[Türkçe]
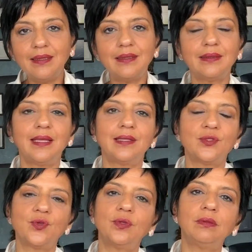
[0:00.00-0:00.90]
yaratan
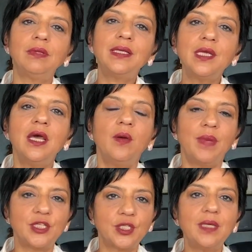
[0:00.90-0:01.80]
sorunlar
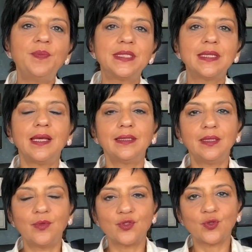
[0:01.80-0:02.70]
başka
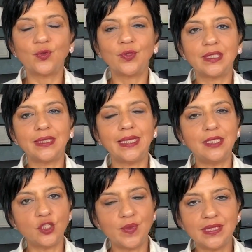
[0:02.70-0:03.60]
psikiyatrik bozuklukların
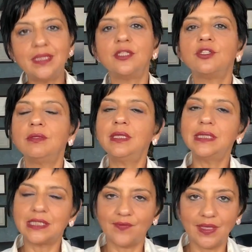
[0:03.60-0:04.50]
gelişmesi için de
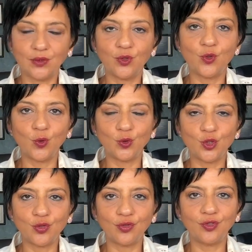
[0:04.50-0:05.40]
risk faktörü
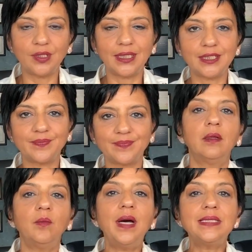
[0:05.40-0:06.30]
oluştururlar.
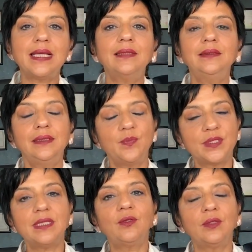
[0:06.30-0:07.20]
Bazen
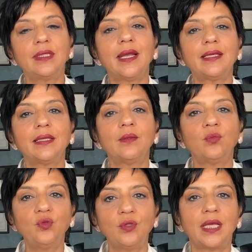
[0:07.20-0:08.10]
yapısal olarak
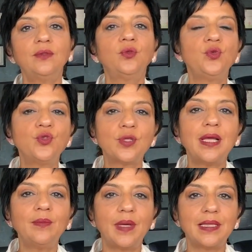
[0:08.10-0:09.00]
bulunan
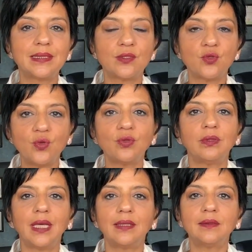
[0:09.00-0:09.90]
duysal bazı
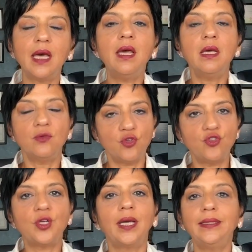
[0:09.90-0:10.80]
sorunlar da
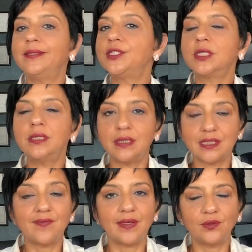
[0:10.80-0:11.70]
çocuğa ilişkin
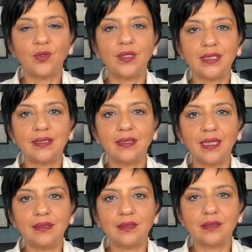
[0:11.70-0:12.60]
risk
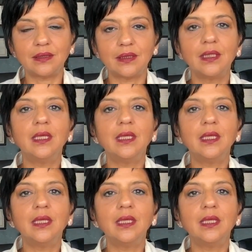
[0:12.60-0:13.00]
faktörlerindendir.